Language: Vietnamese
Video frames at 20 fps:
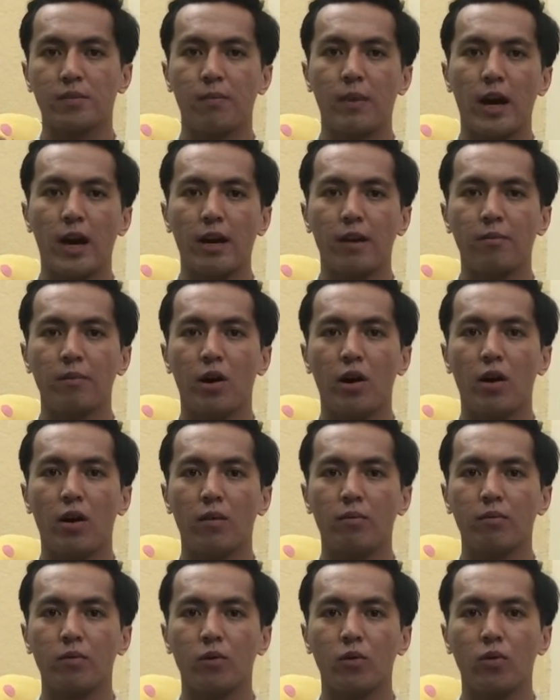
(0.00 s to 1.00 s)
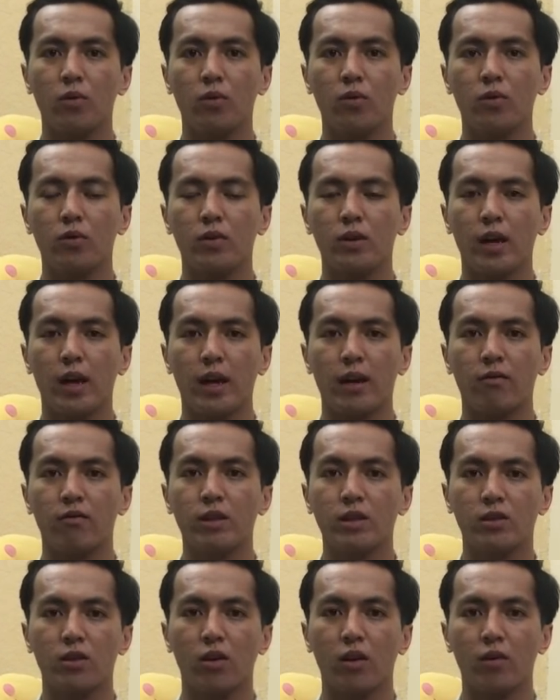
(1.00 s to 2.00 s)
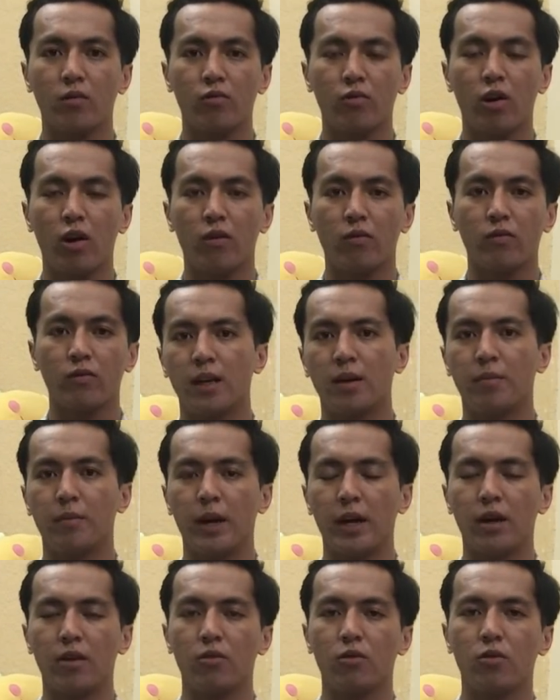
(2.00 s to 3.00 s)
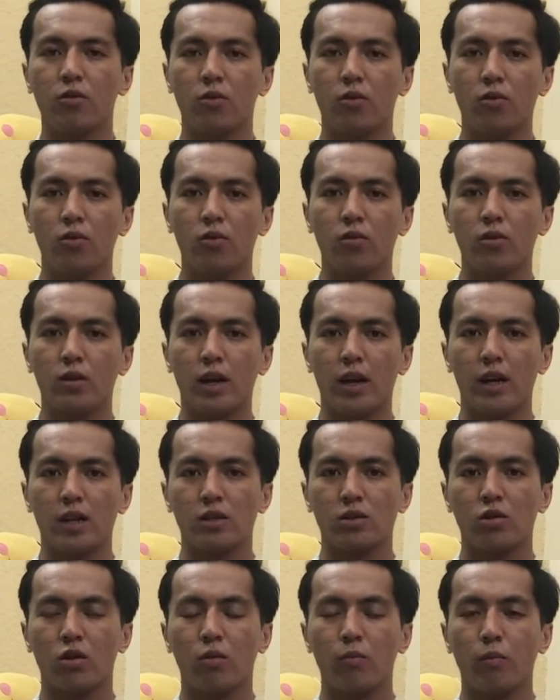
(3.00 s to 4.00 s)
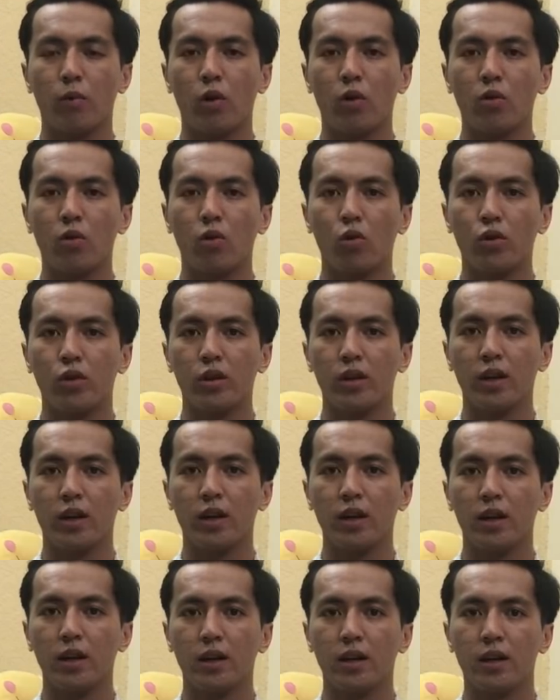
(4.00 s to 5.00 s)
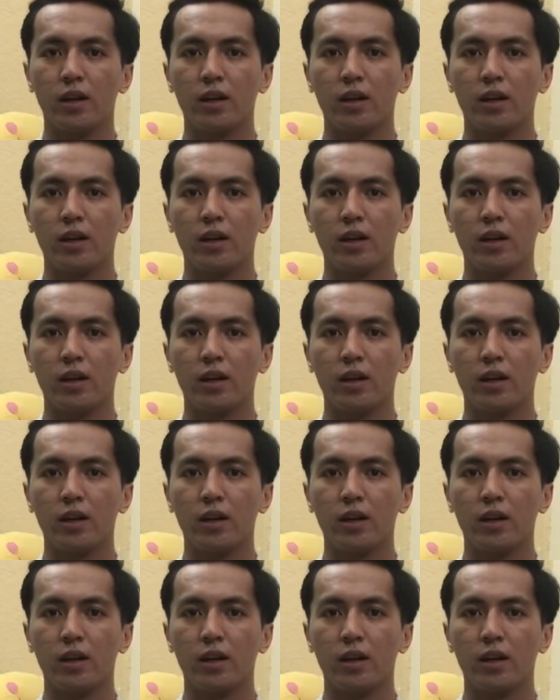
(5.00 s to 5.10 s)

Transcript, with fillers: Spy Bomb của nhà Victor Rolf, Le của nhà Jean Paul Gaultier,